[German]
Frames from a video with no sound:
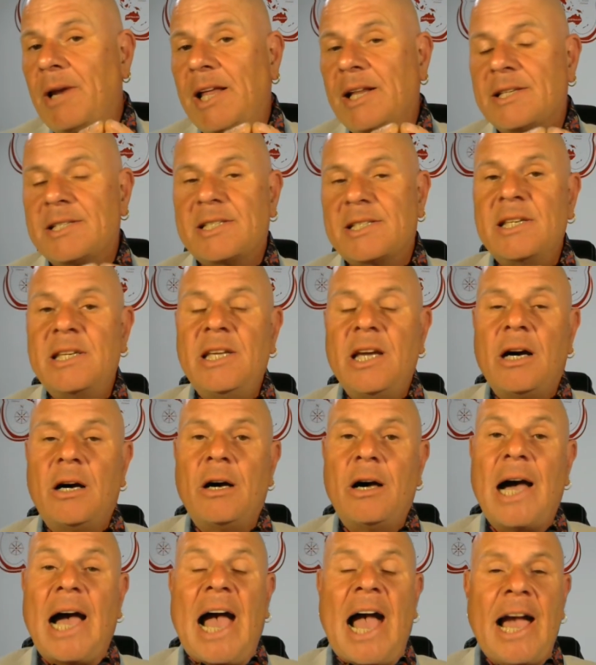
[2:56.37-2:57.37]
letzten
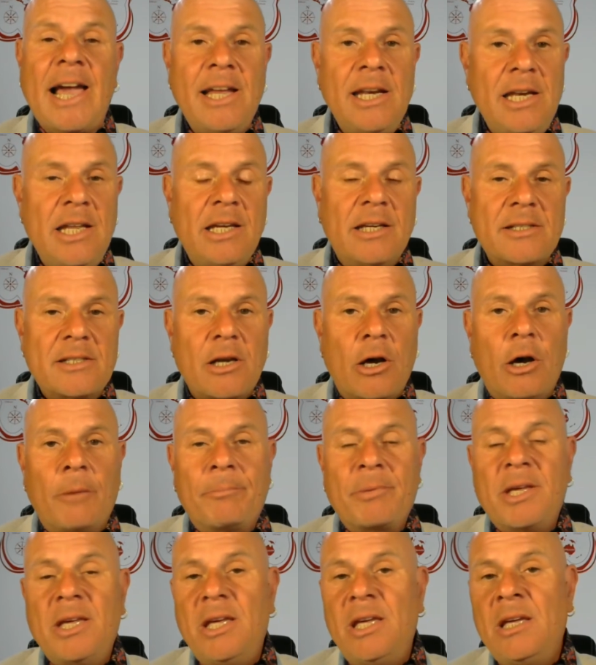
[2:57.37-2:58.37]
Jahr einiges
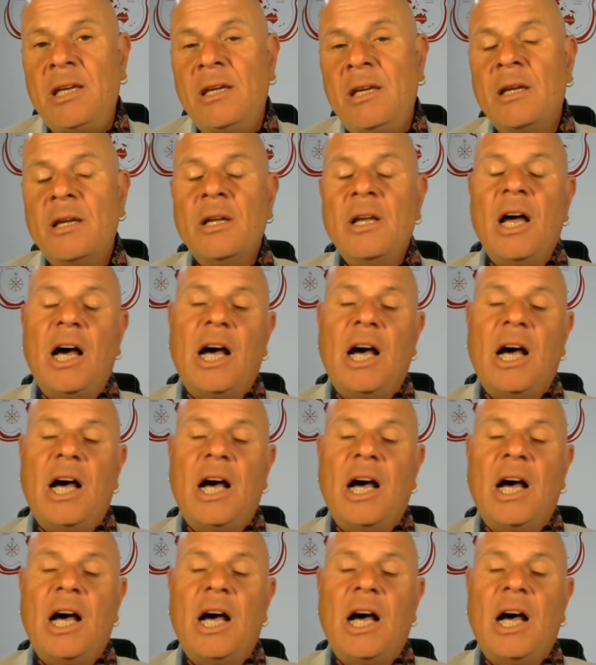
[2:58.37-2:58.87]
abging.